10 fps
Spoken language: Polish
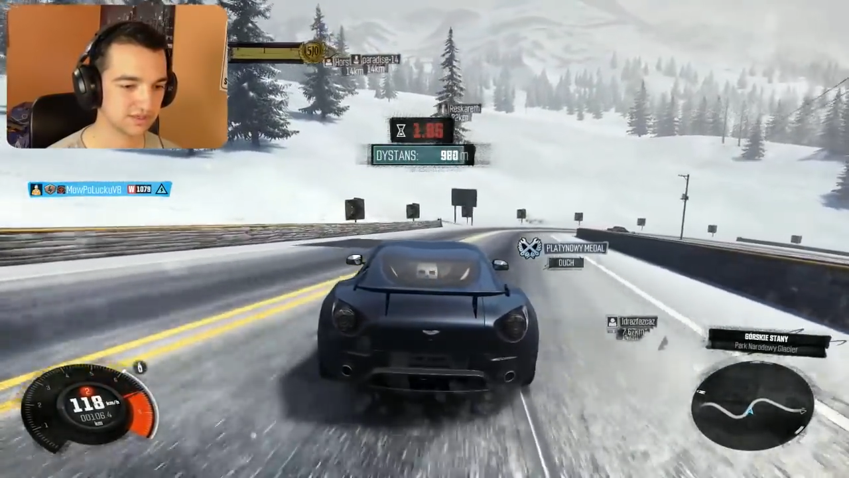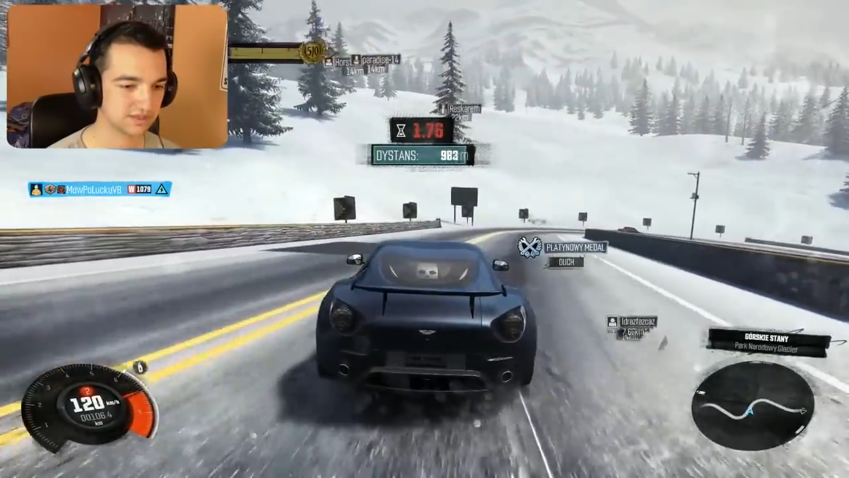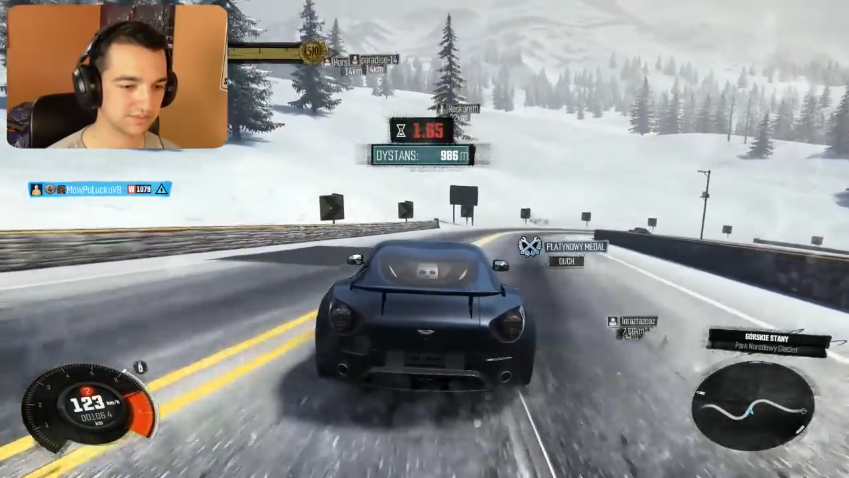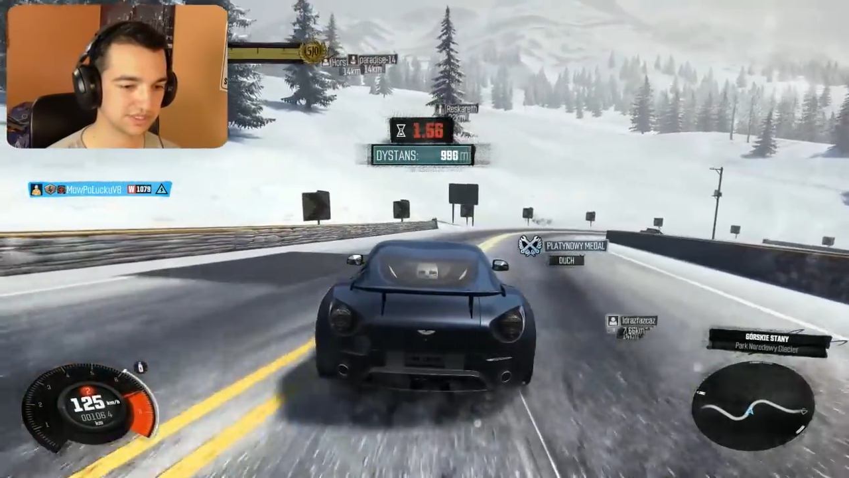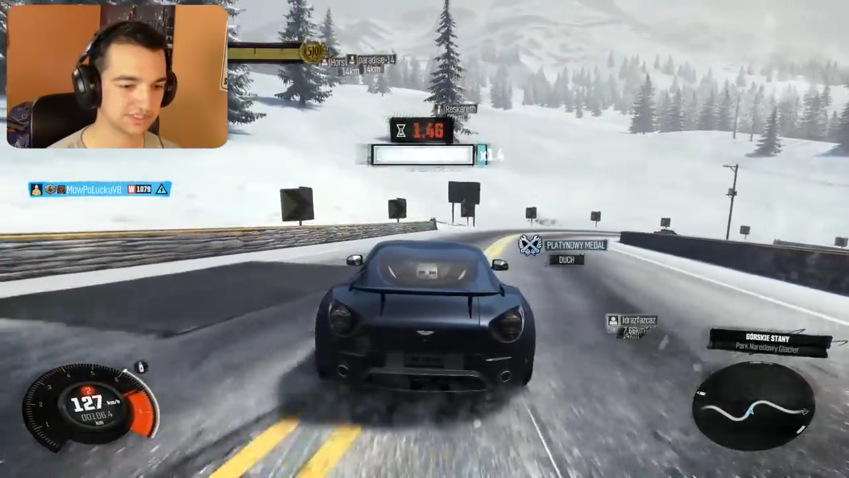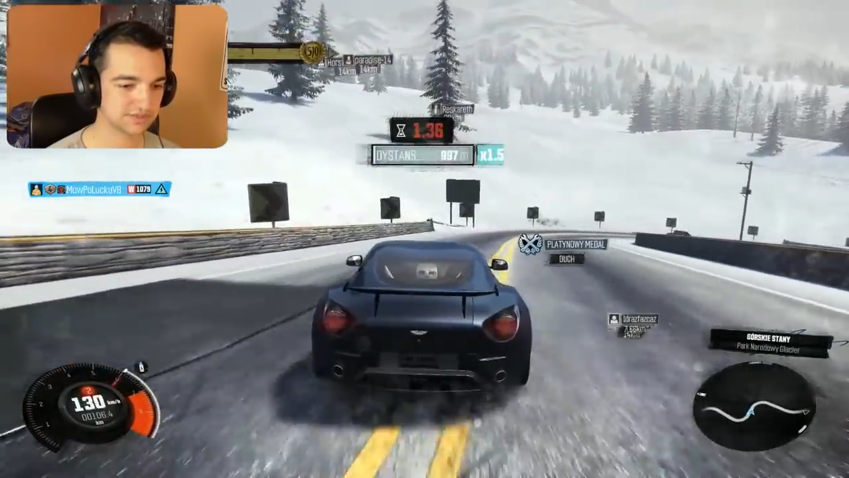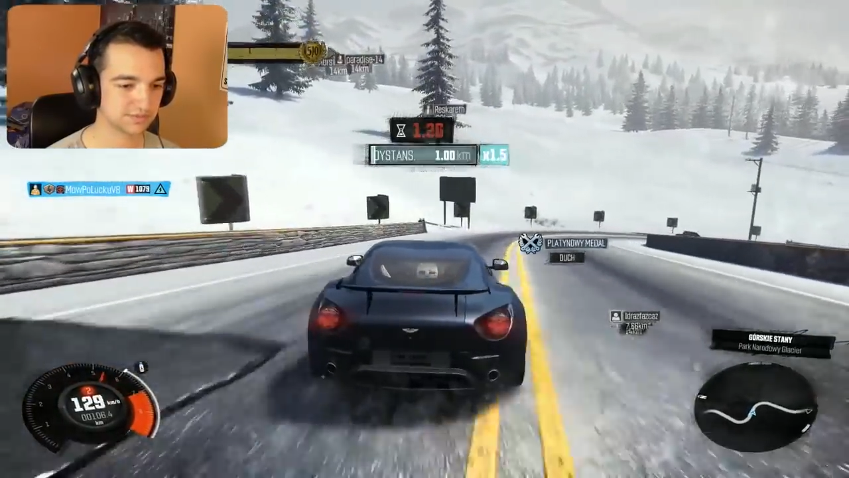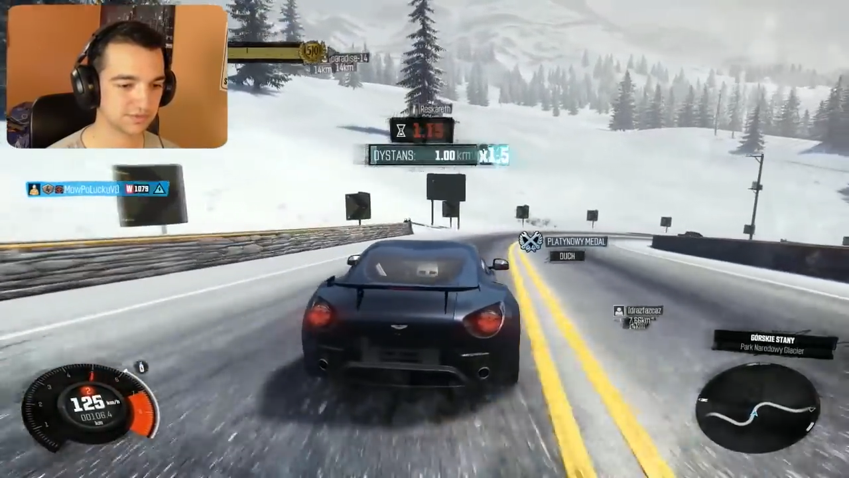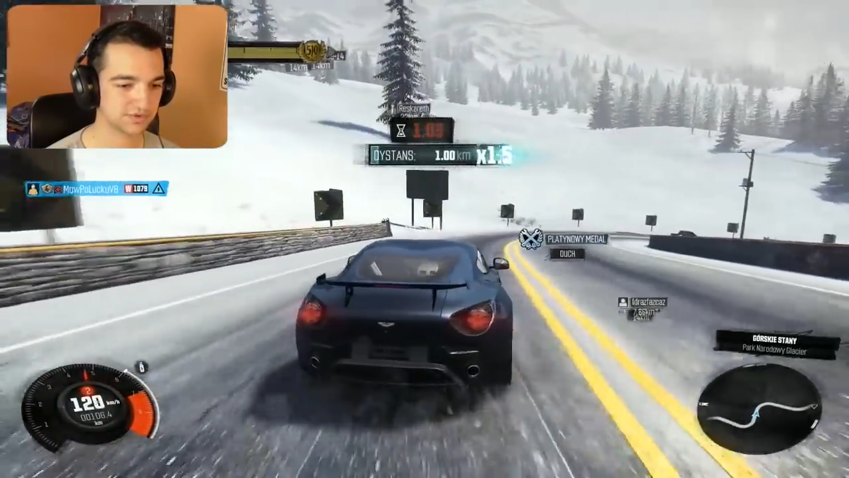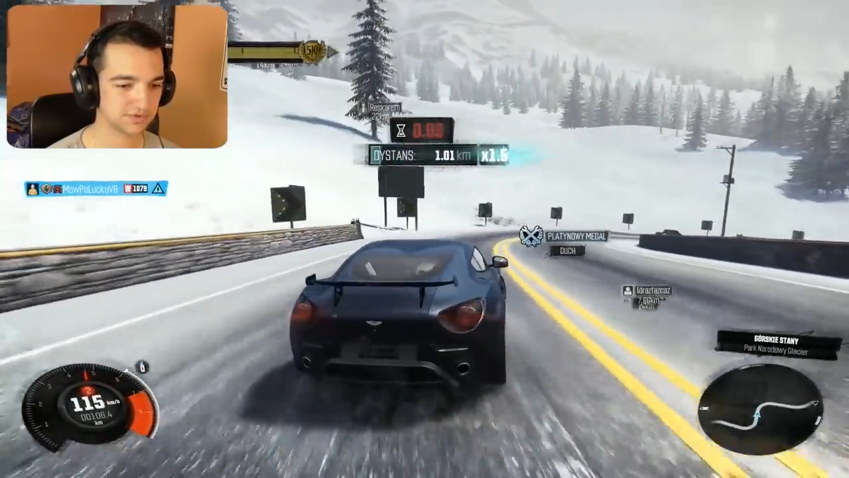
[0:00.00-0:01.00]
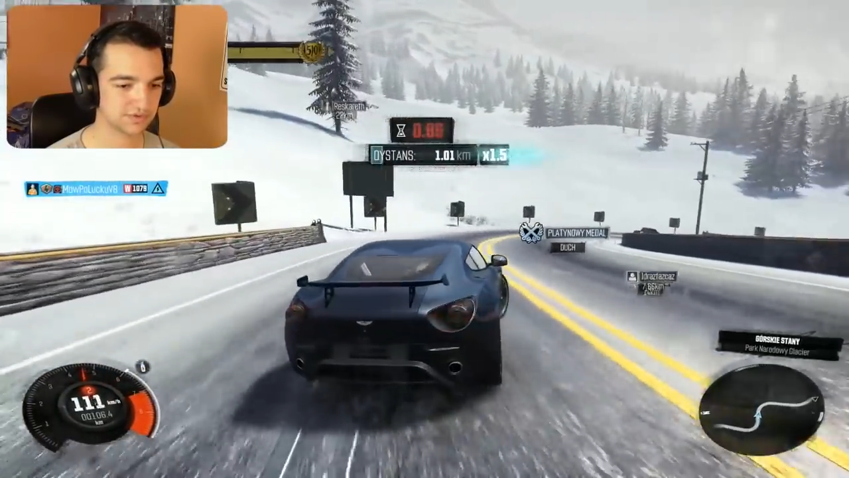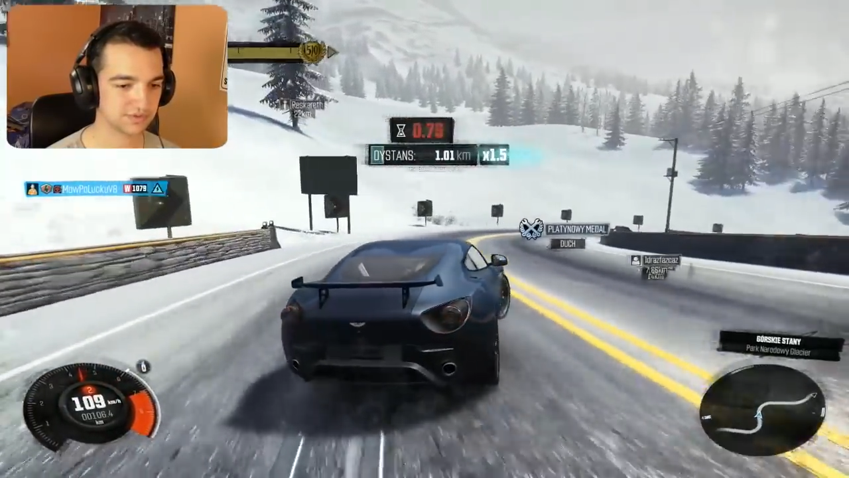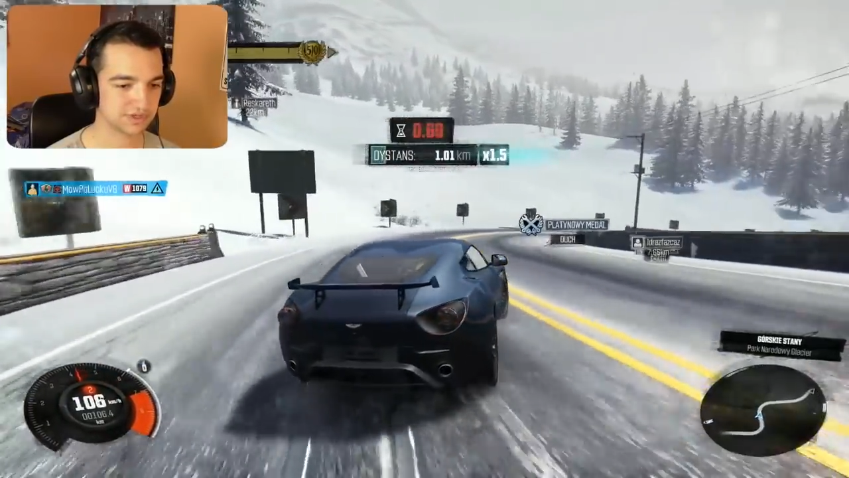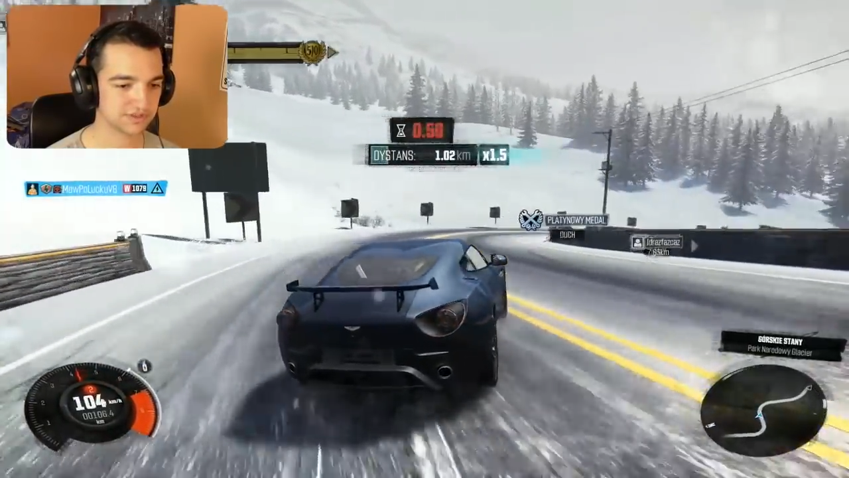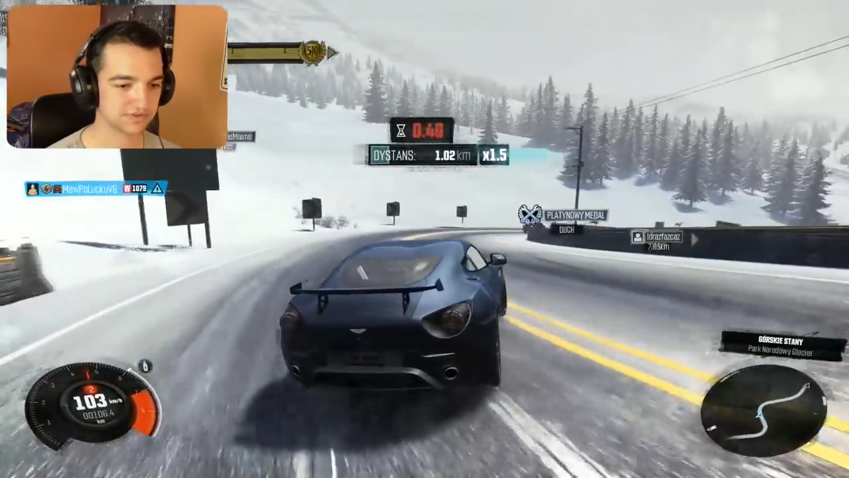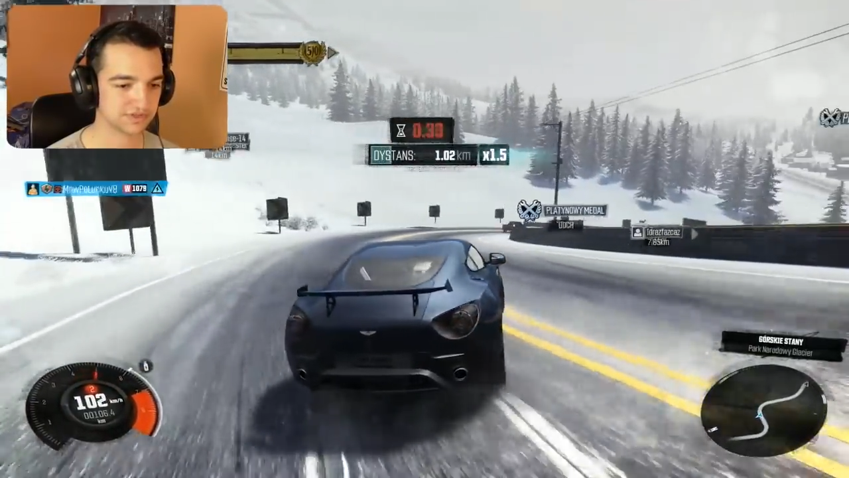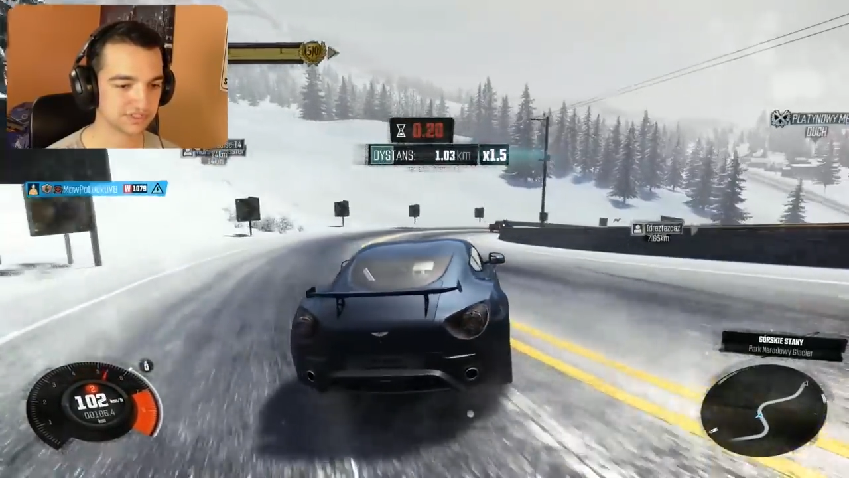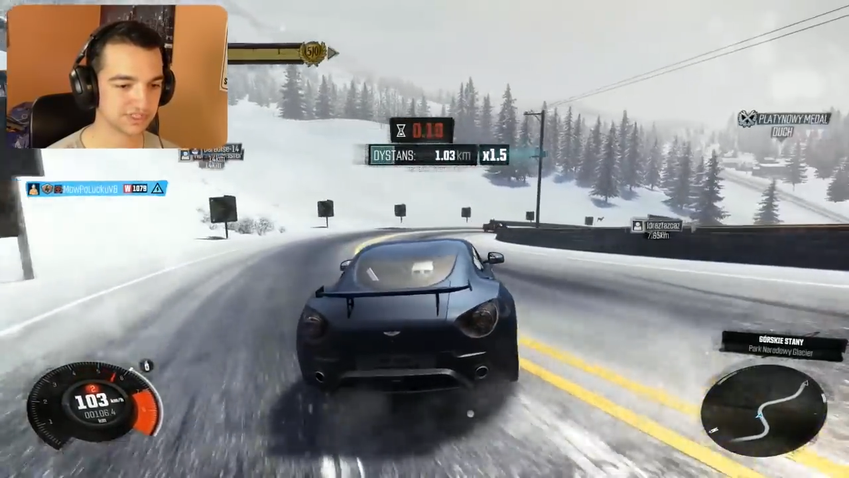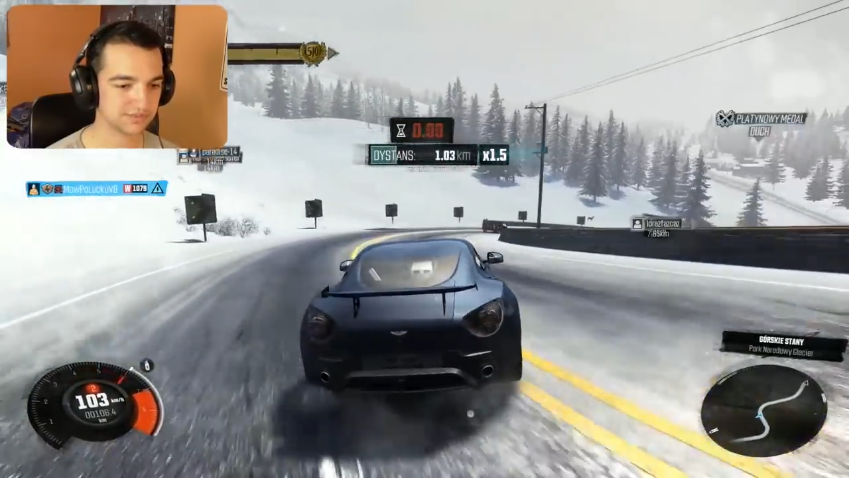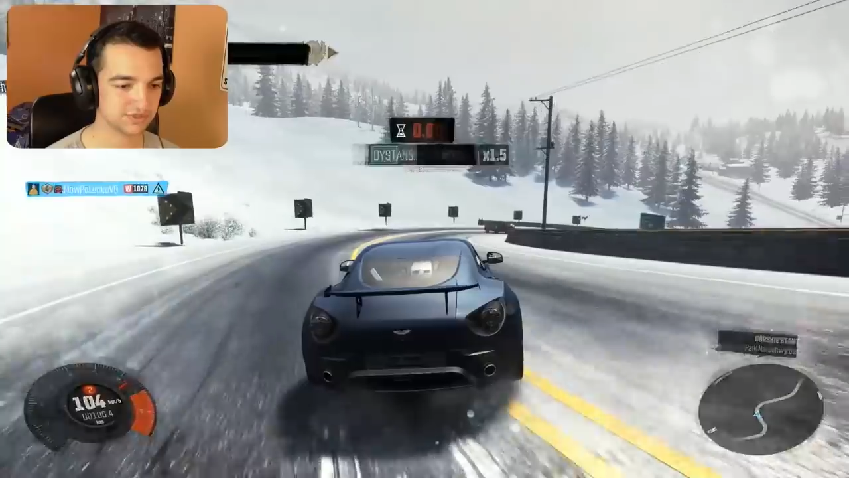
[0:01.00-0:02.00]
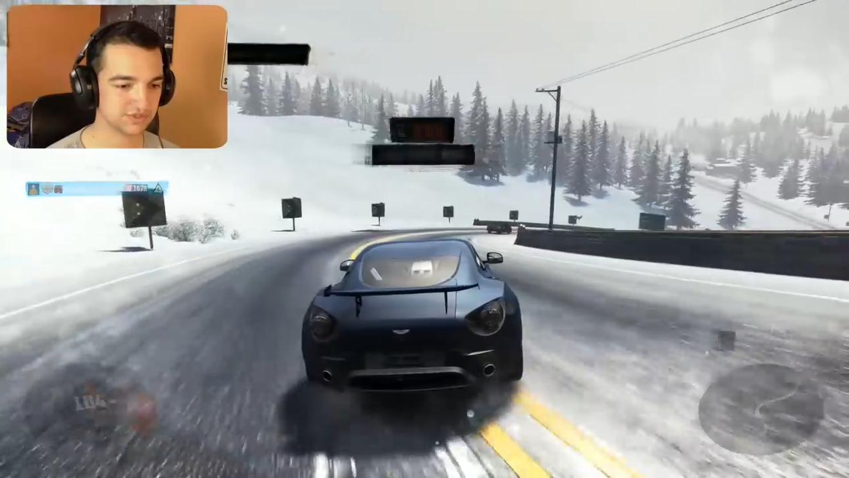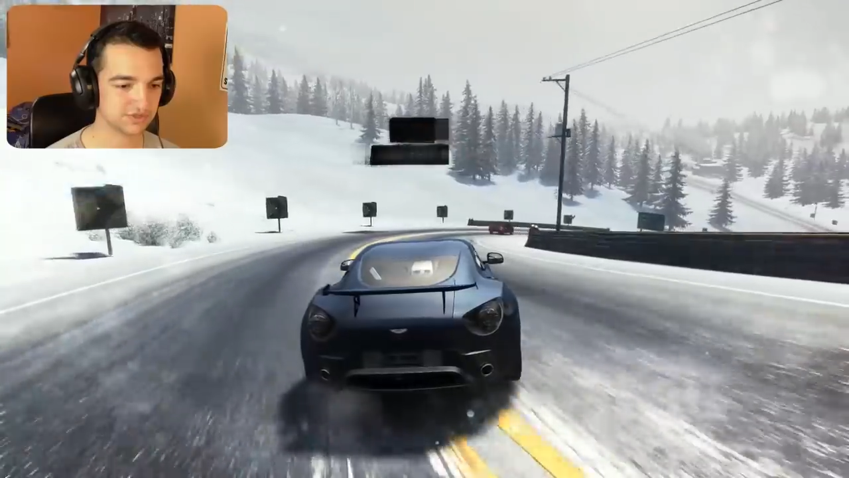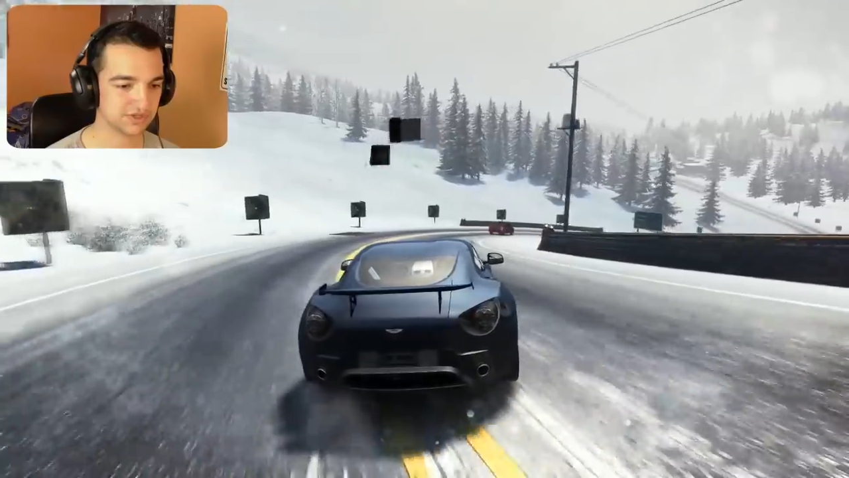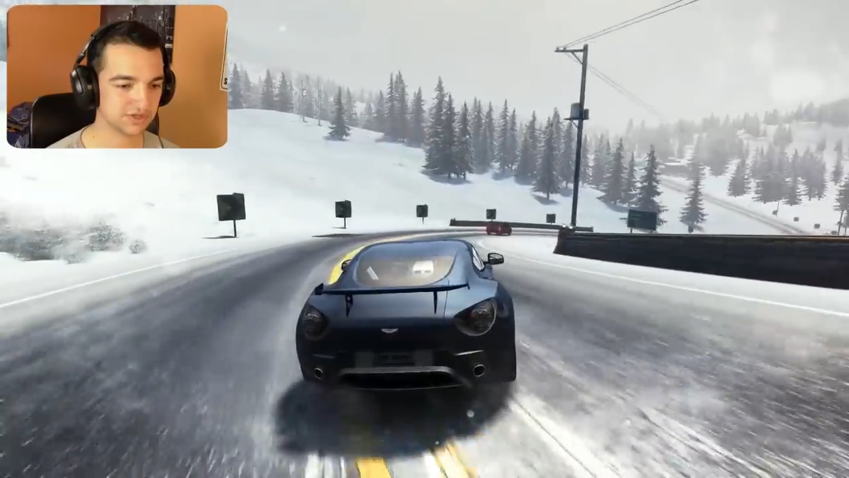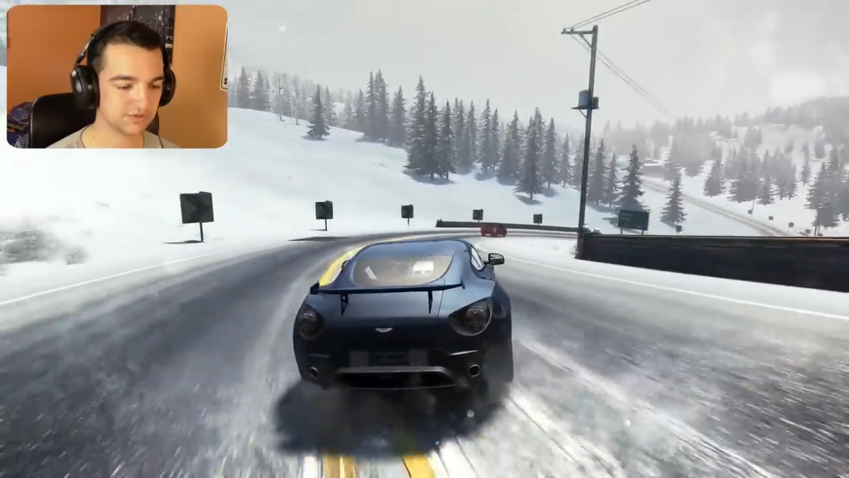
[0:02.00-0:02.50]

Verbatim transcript: Nie patrzę po prostu za bardzo, a czasami szkoda.